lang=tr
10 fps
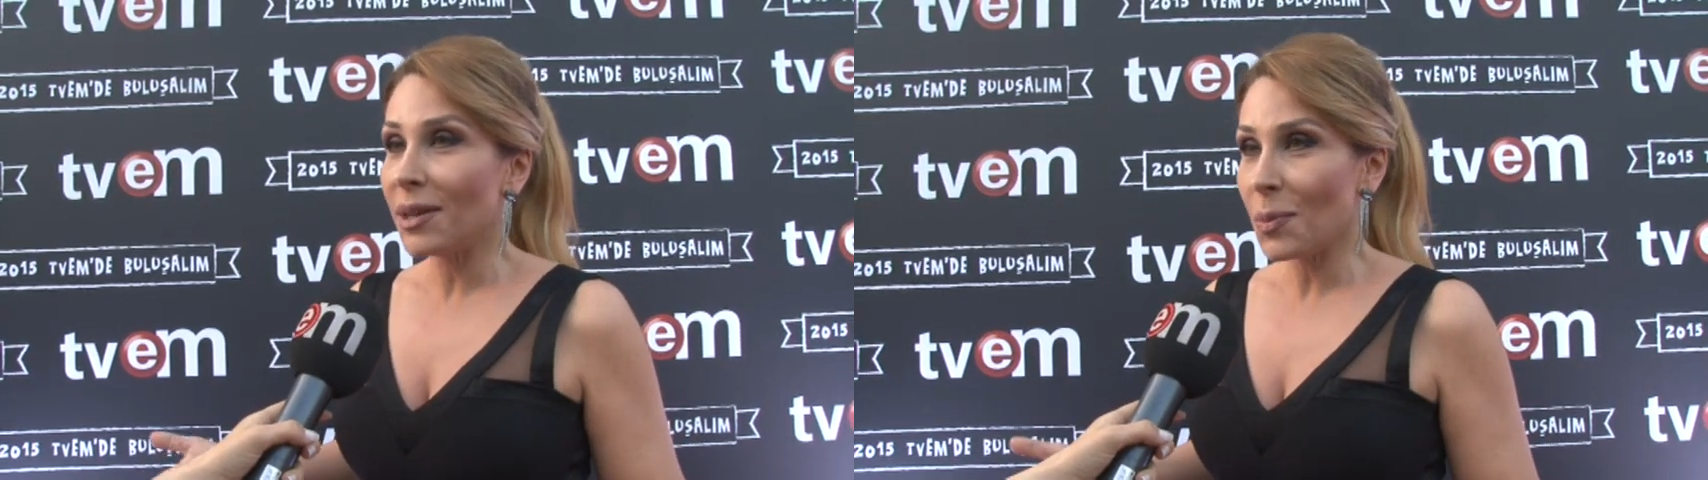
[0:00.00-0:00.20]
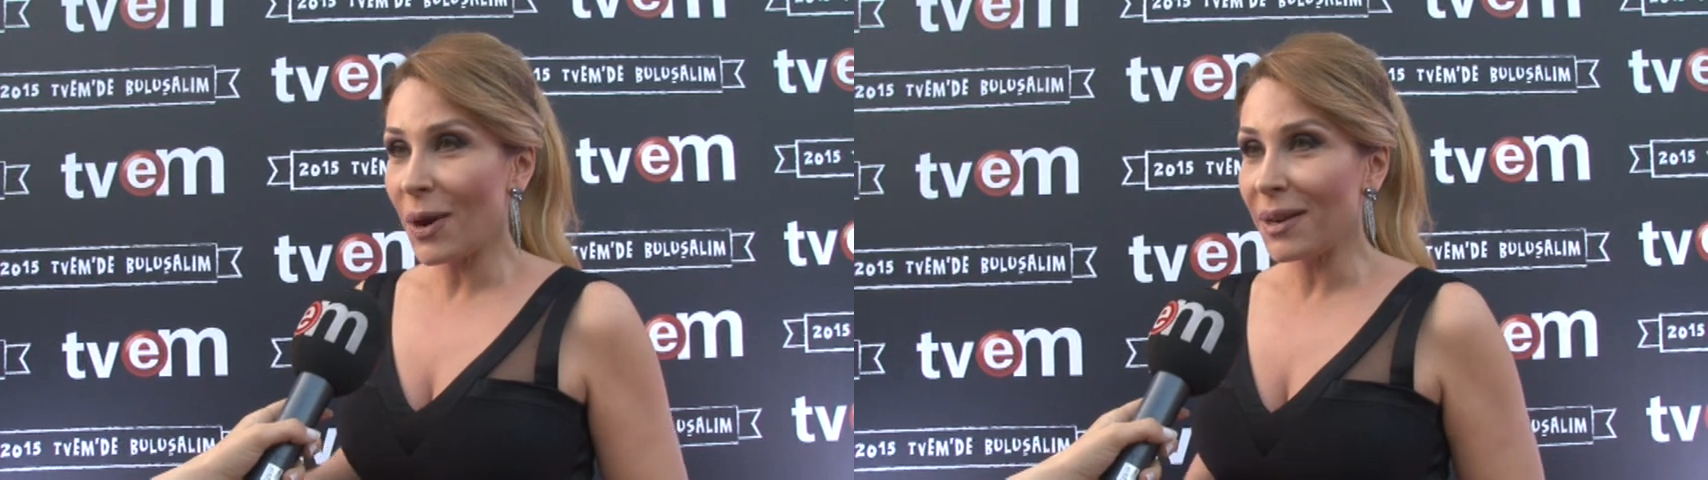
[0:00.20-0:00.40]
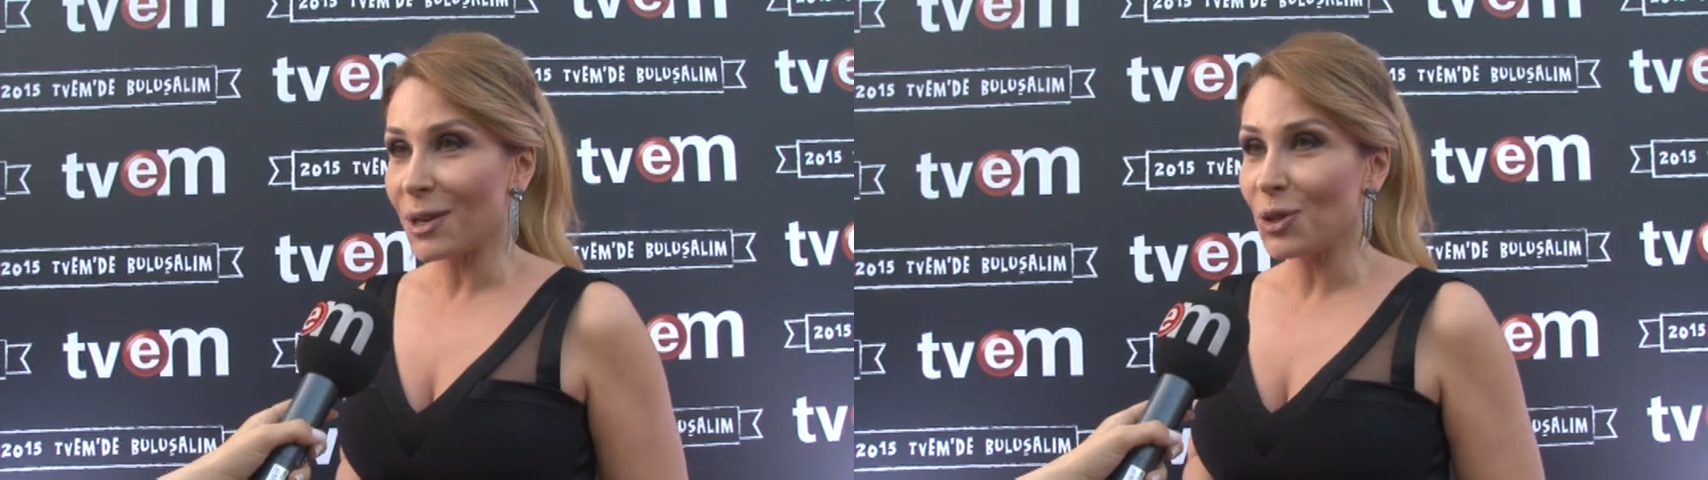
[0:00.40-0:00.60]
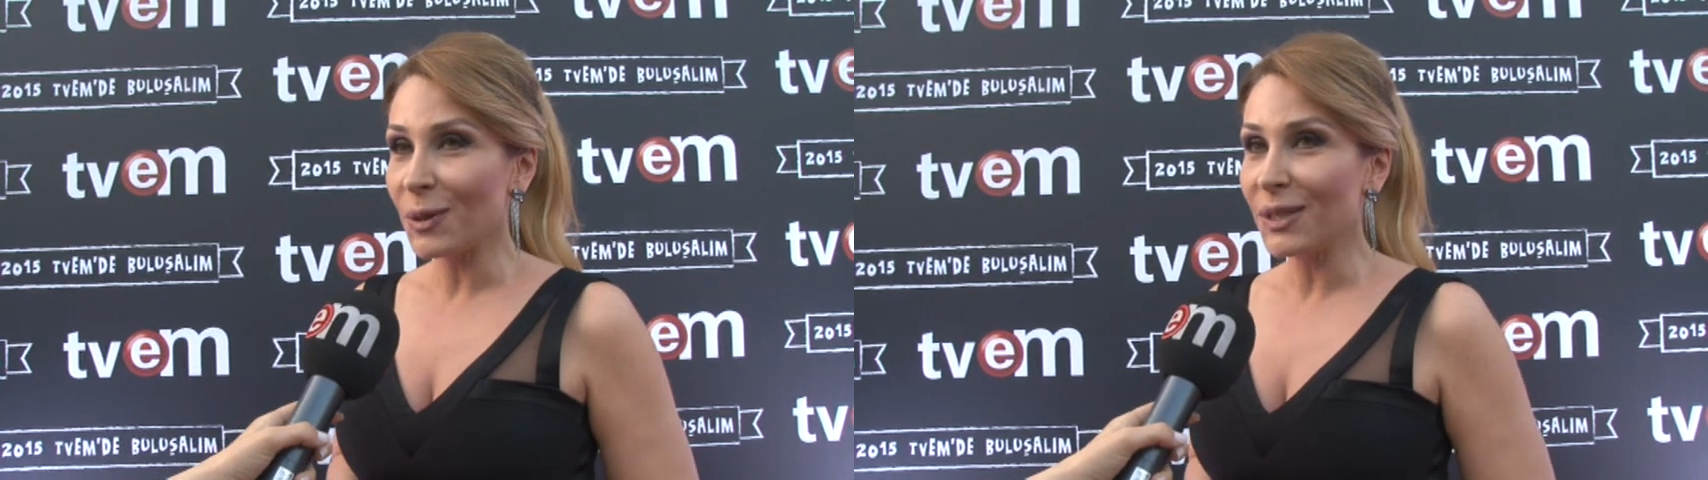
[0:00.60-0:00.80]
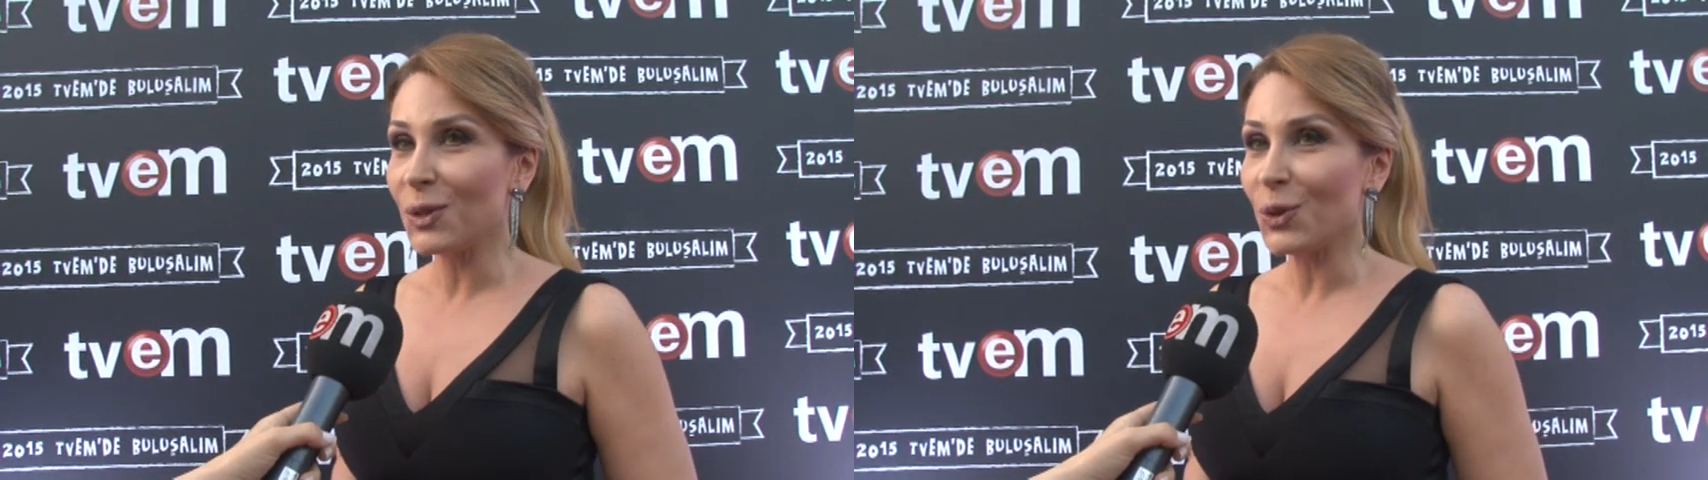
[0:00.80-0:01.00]
ile
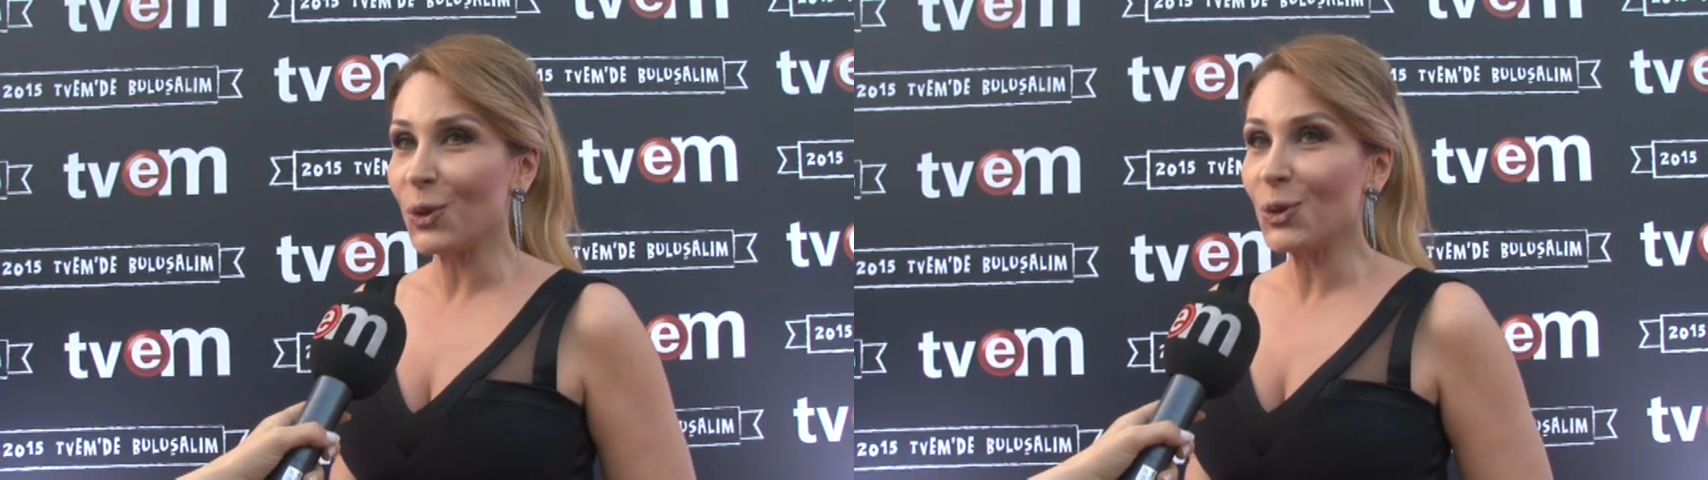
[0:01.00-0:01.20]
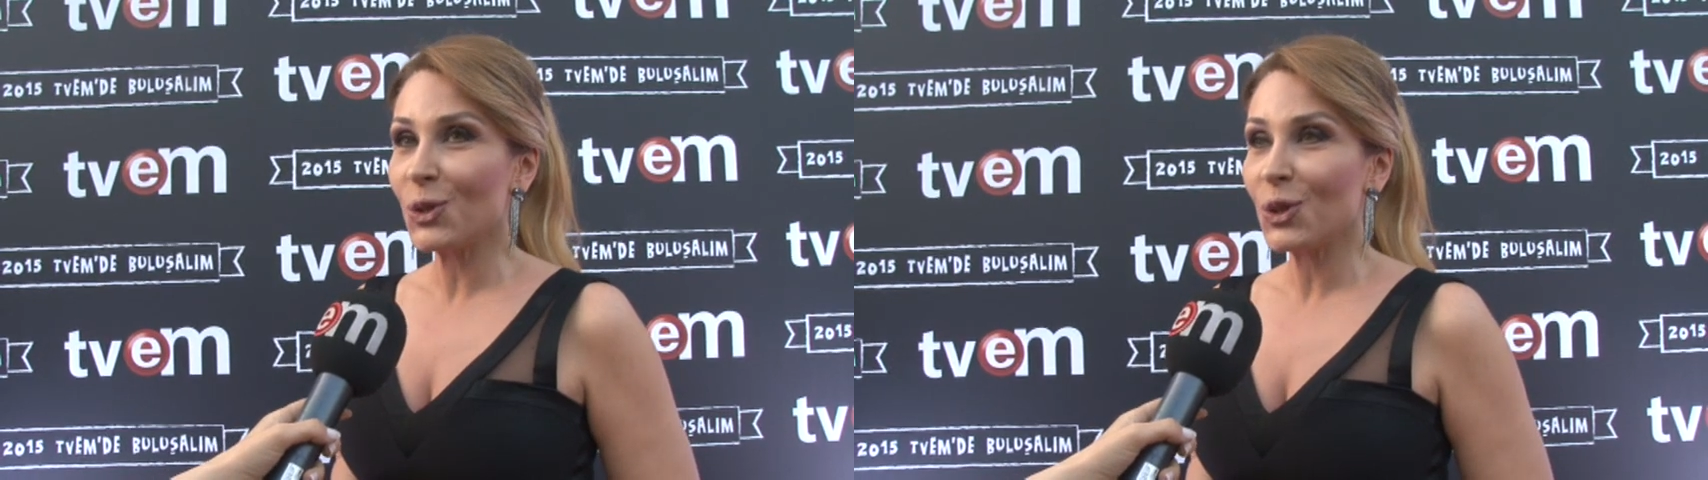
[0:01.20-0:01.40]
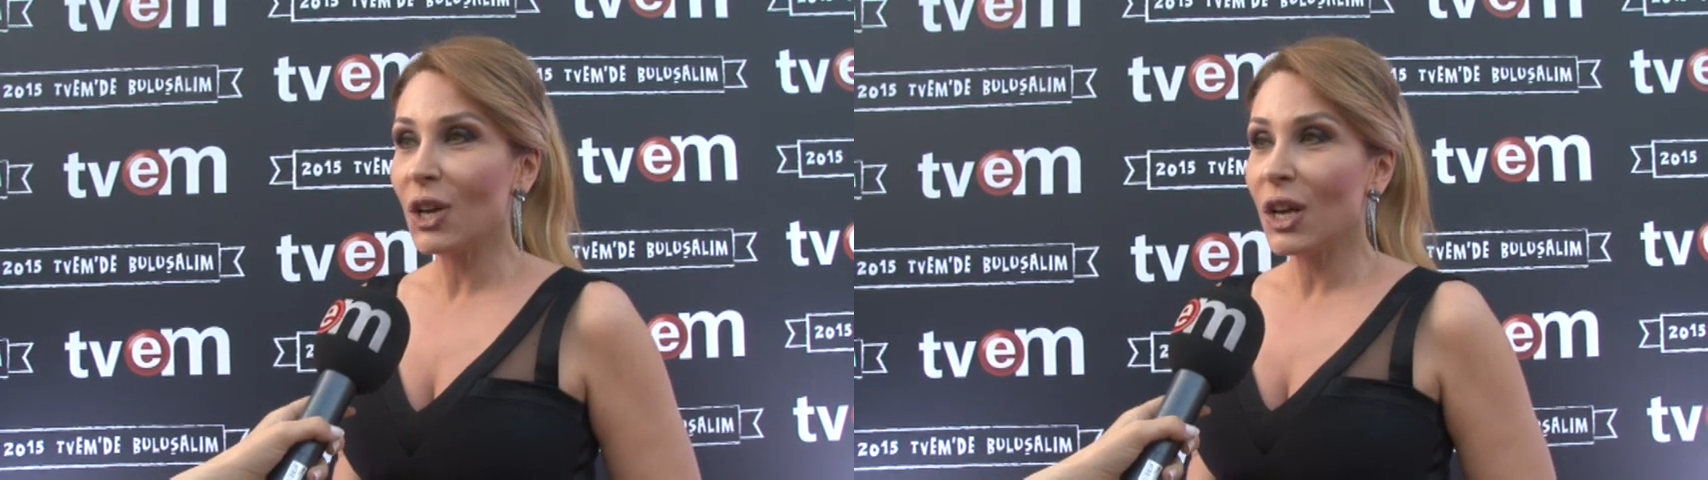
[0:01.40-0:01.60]
paylaşmak istiyoruz.